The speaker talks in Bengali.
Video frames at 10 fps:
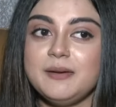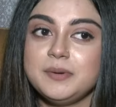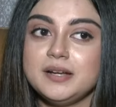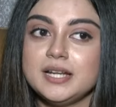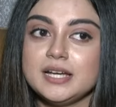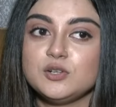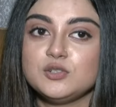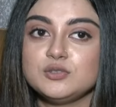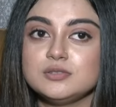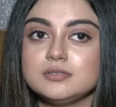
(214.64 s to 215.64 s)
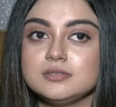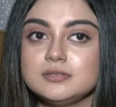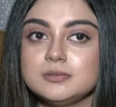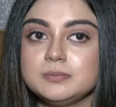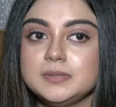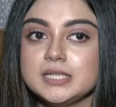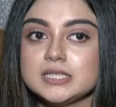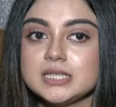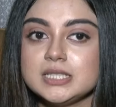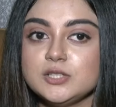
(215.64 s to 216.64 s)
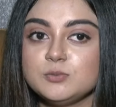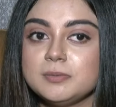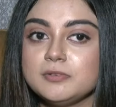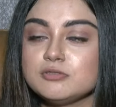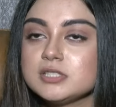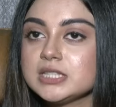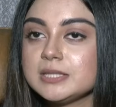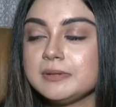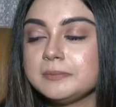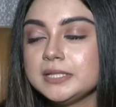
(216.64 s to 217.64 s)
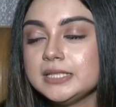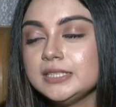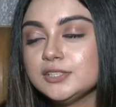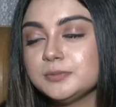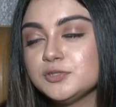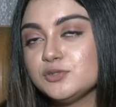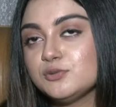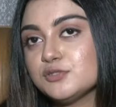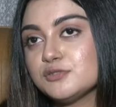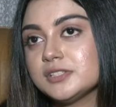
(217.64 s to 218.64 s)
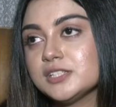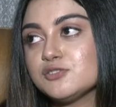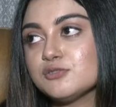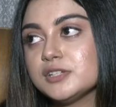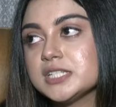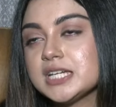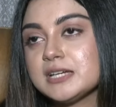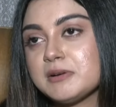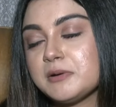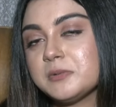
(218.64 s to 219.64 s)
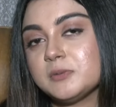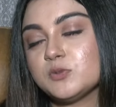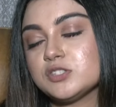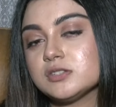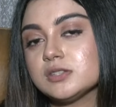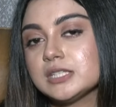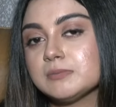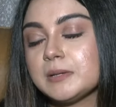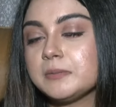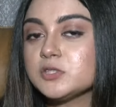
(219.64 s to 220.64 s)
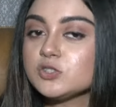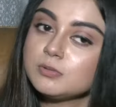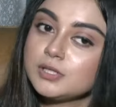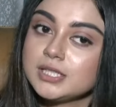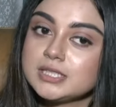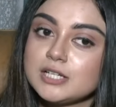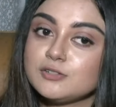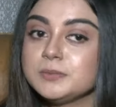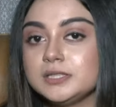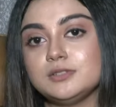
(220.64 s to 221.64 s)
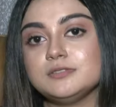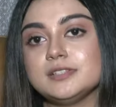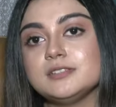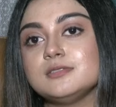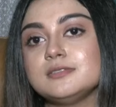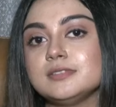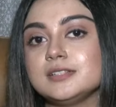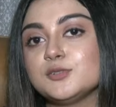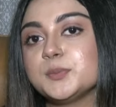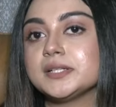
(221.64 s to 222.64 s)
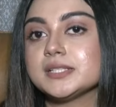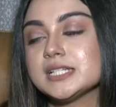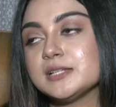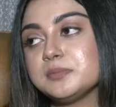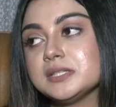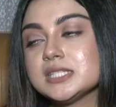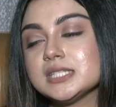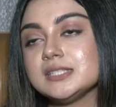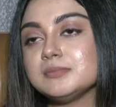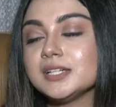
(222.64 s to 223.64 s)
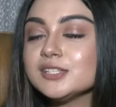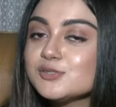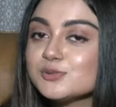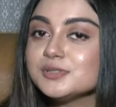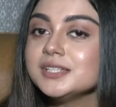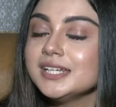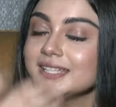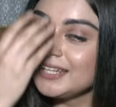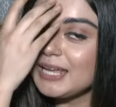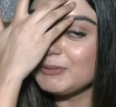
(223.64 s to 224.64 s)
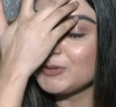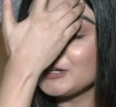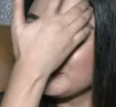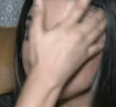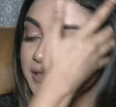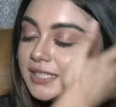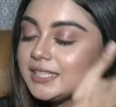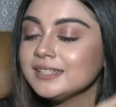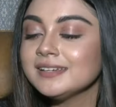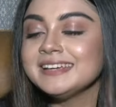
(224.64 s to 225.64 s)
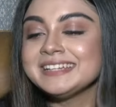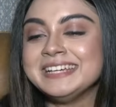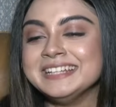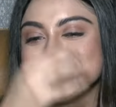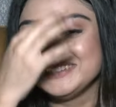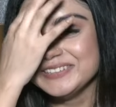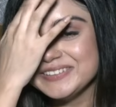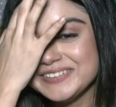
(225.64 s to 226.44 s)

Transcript: আমার এখনও বিয়ে সাথে নিয়ে ওভাবে কোনো চিন্তাভাবনা নেই তবে যদি হুট করে কিছু হয়ে যায় বাবা মার পছন্দে বাবা মা যদি বলে যে এখন বিয়ে করে ফেলো এরকম একটা ছেলে পেয়েছি বা কিছু তাহলে আমার কোনো আপত্তি নেই কিন্তু